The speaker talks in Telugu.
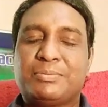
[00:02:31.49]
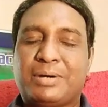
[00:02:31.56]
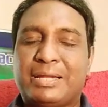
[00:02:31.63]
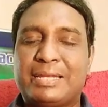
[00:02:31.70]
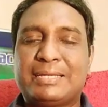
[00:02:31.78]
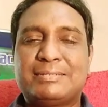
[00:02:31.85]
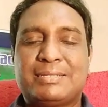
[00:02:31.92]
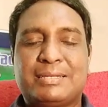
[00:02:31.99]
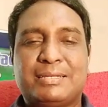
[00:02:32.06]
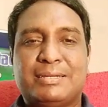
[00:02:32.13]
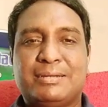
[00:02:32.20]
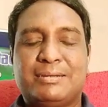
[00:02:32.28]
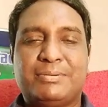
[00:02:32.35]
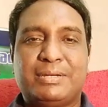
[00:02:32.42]
వాళ్ళకి
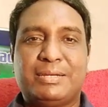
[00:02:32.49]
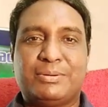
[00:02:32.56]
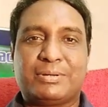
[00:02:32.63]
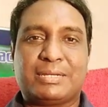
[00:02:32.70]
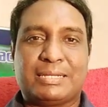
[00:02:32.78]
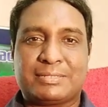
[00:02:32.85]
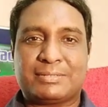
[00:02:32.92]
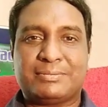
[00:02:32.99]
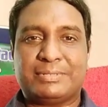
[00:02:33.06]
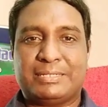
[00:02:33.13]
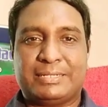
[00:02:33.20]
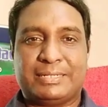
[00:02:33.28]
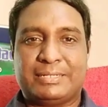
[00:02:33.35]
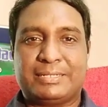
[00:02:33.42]
జరిగినటువంటి ఒక నష్టం
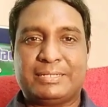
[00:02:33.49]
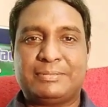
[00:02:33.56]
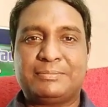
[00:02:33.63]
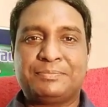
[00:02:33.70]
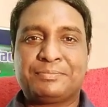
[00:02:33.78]
ఏంటంటే